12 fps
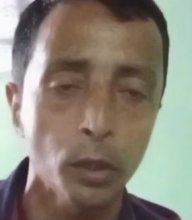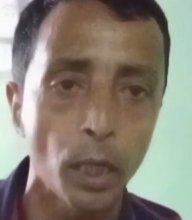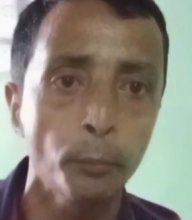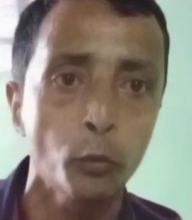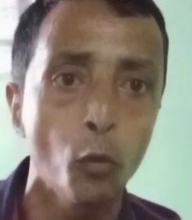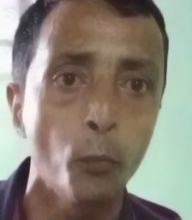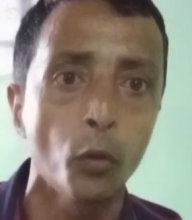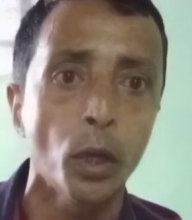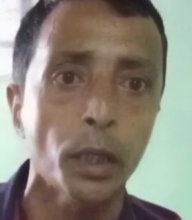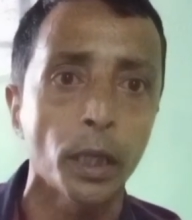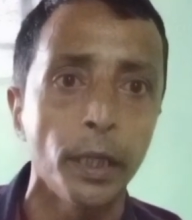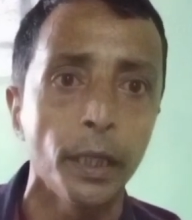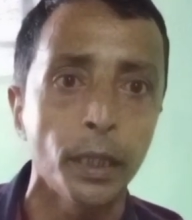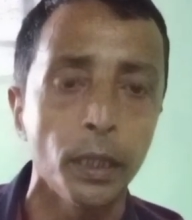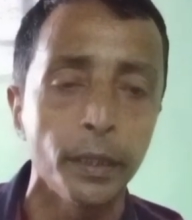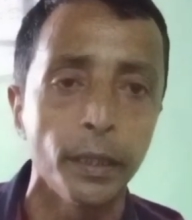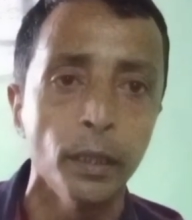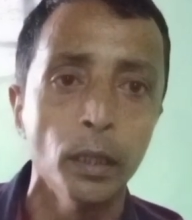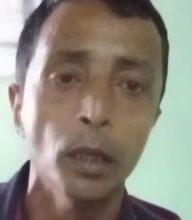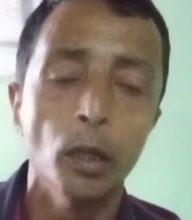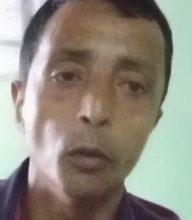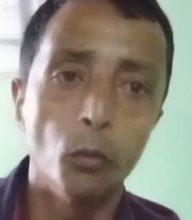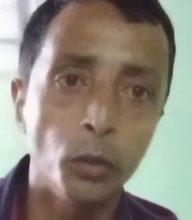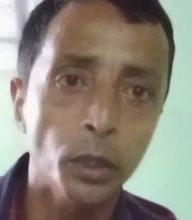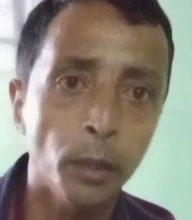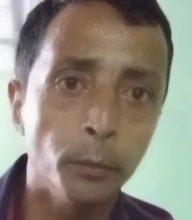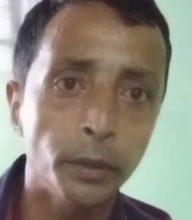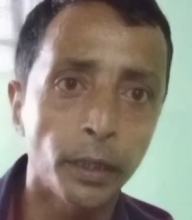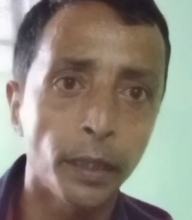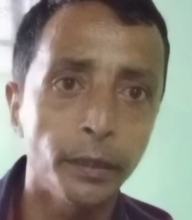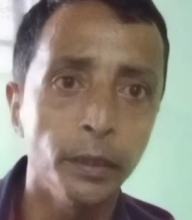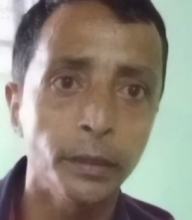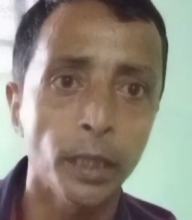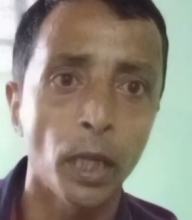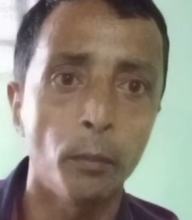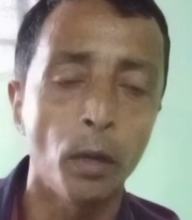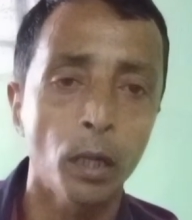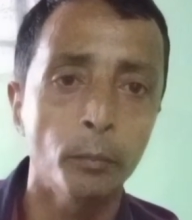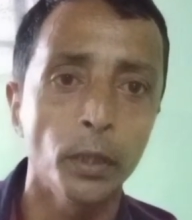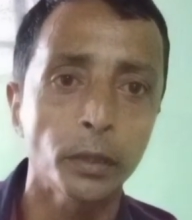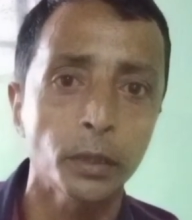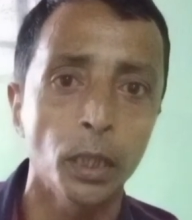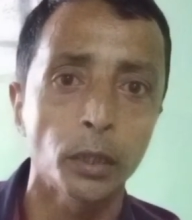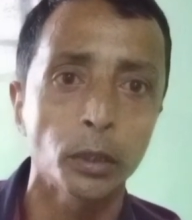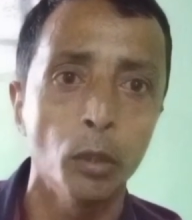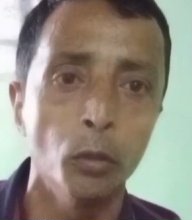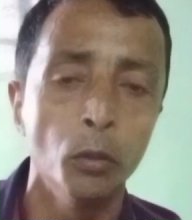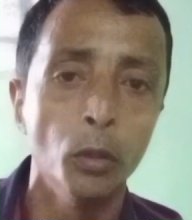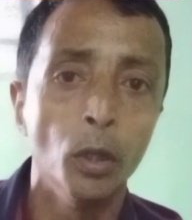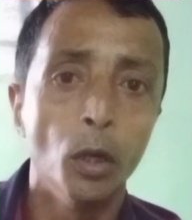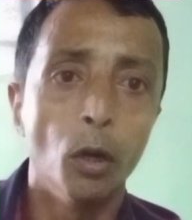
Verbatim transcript: कैंप को पूरा करने के लिए उनका भी तय दिल से आभार व्यक्त करता हूँ